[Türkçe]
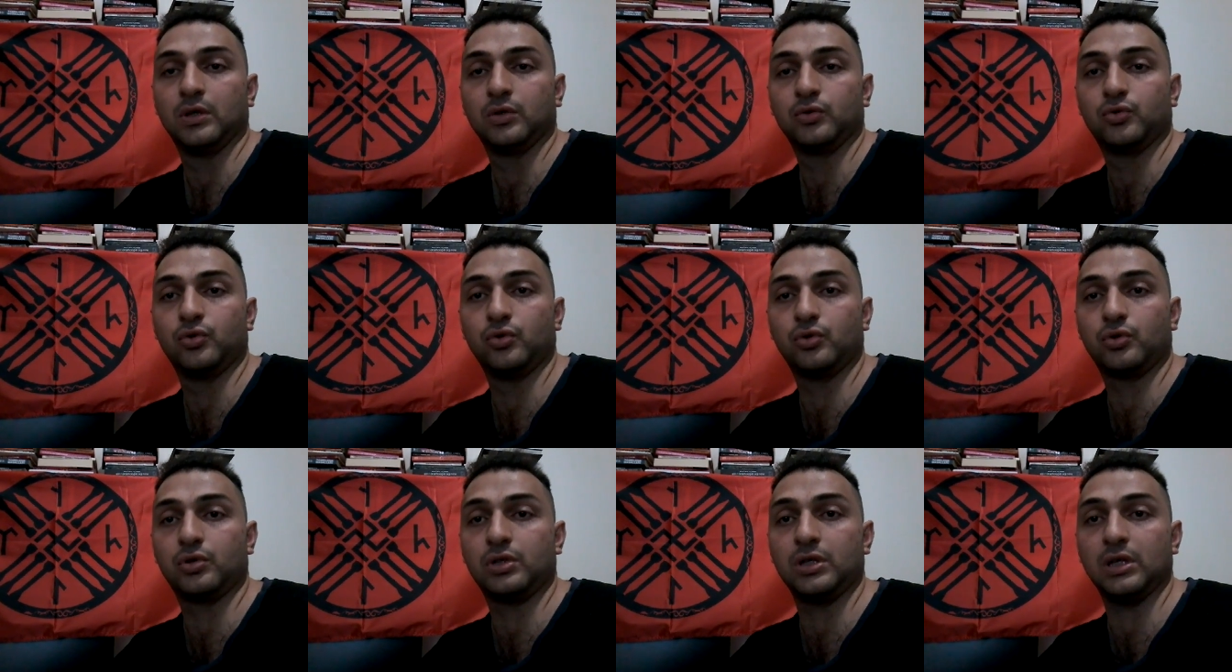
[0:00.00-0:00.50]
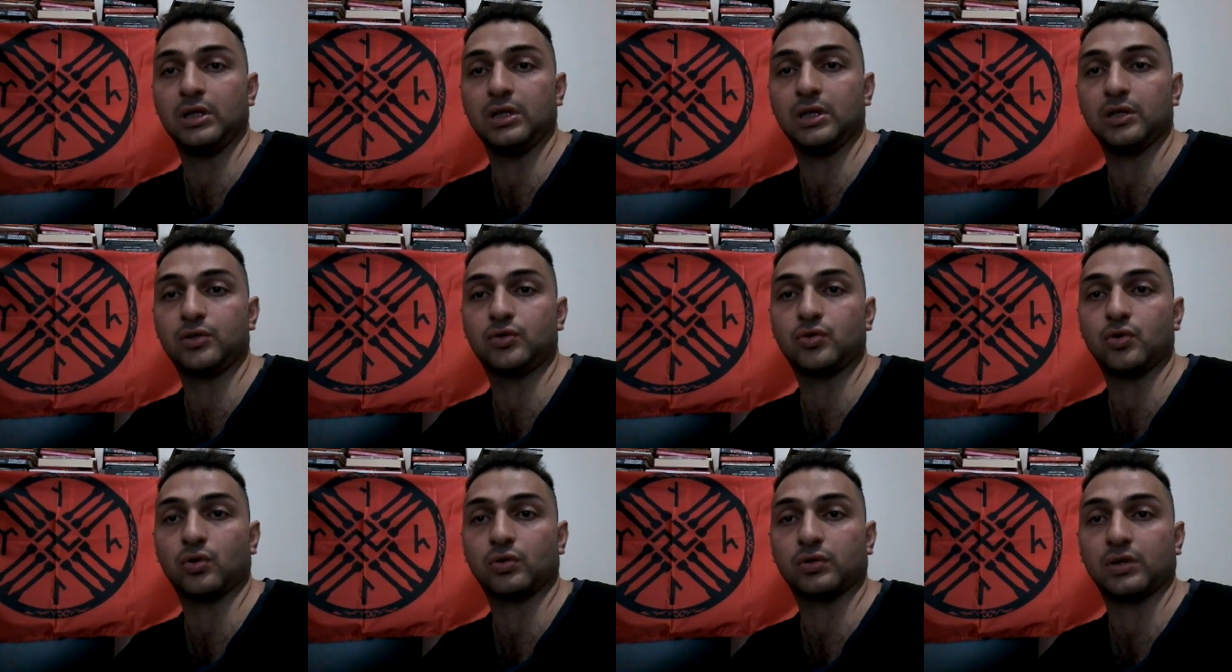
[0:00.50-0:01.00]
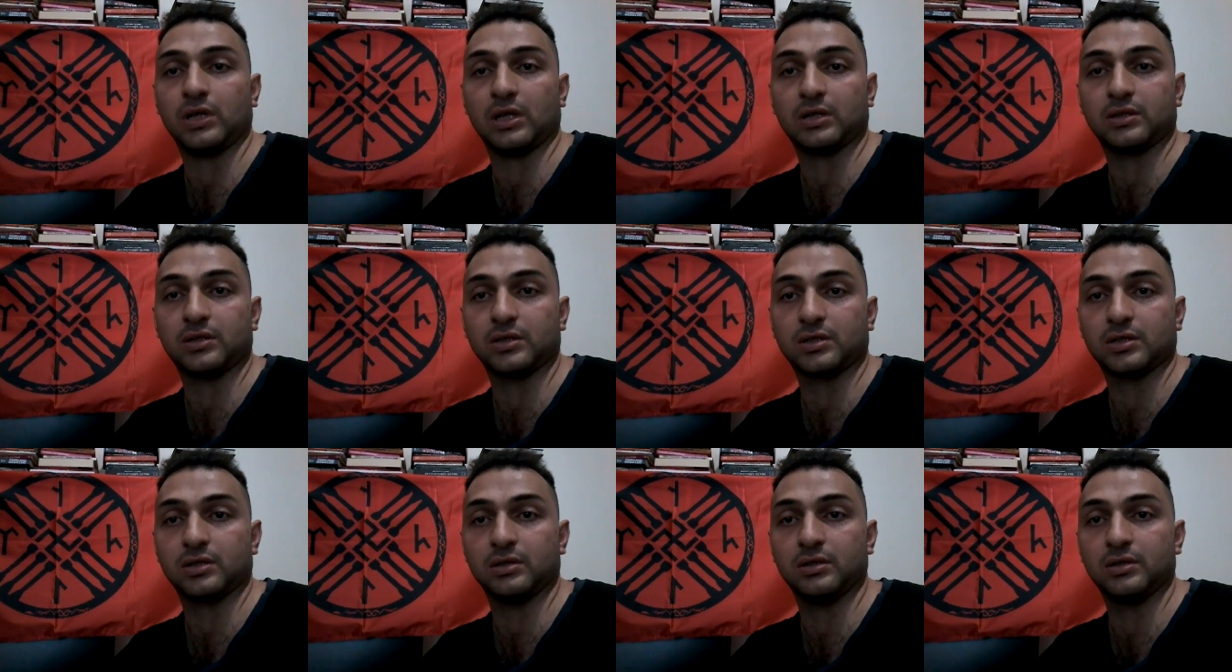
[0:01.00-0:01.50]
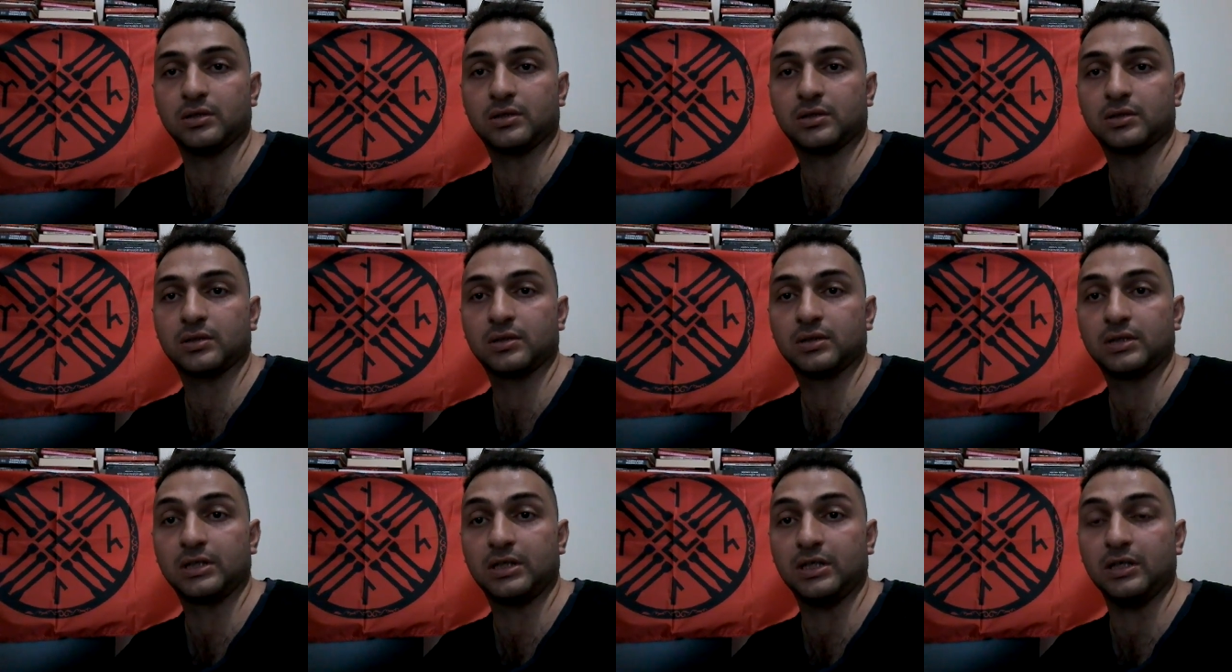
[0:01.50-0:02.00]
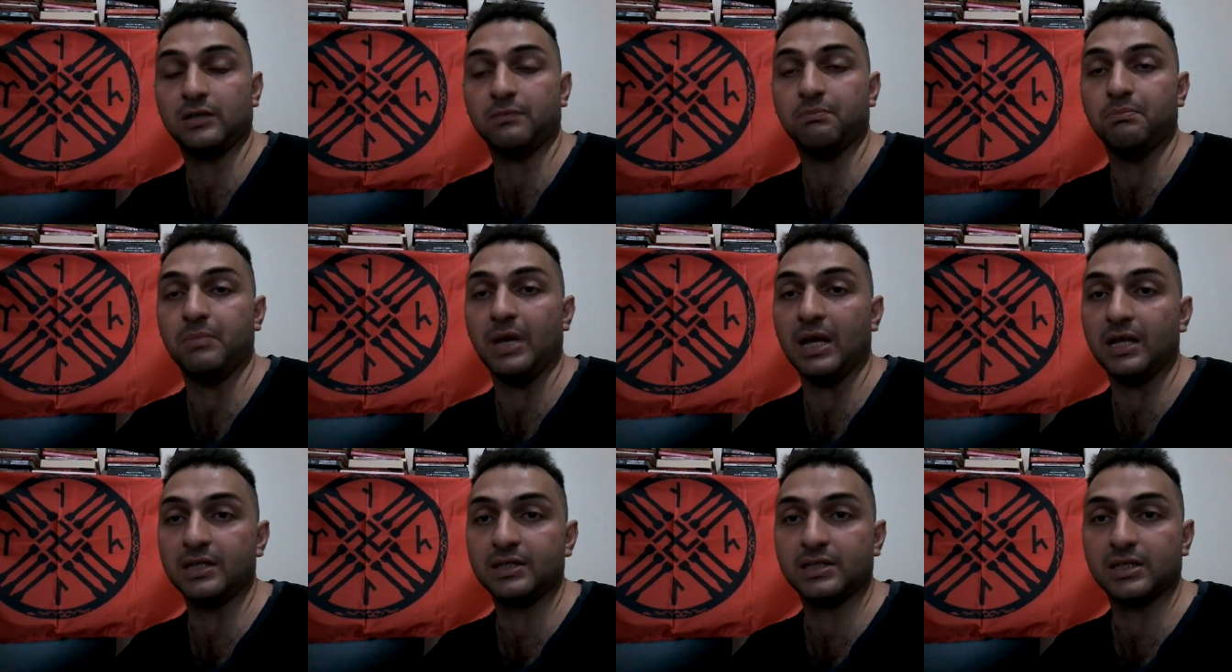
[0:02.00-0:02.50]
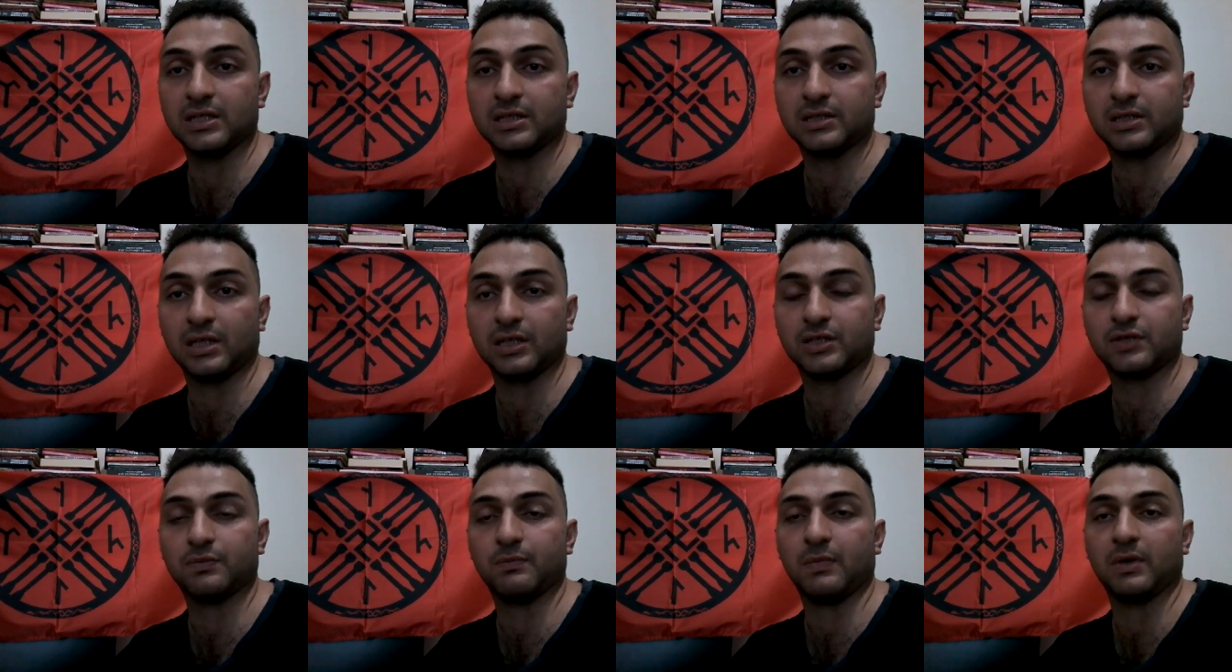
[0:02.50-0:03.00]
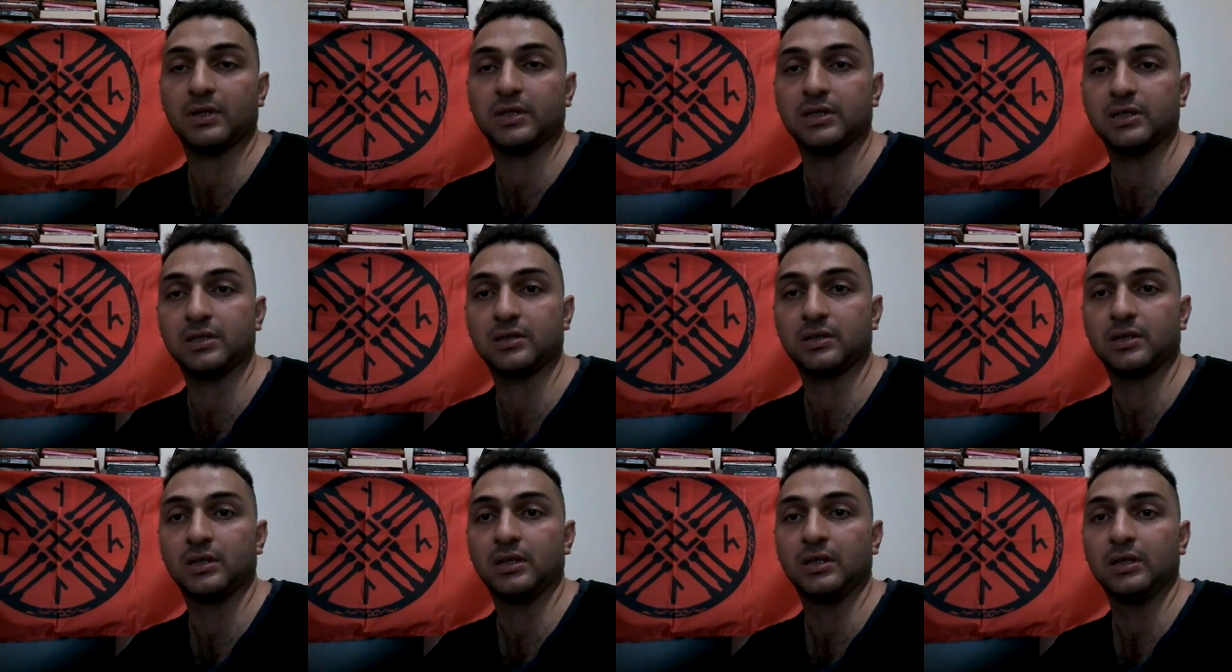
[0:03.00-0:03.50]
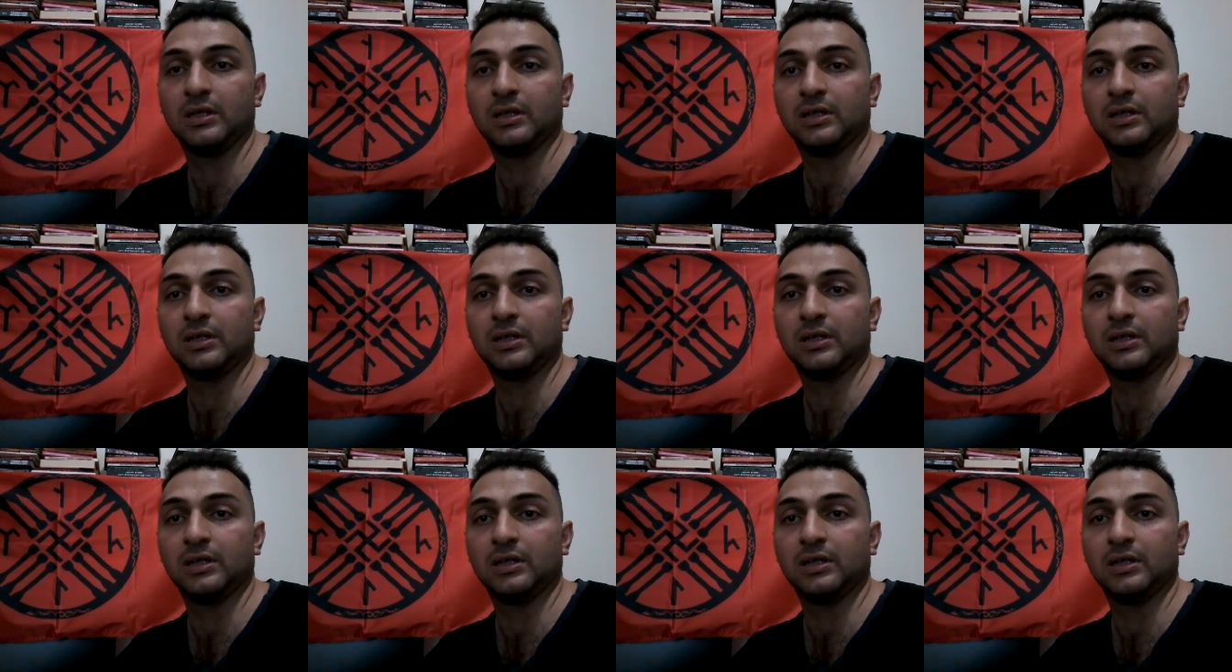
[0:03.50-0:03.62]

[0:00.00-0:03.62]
Türkiye'de çok tartışılır ki bence saçmadır.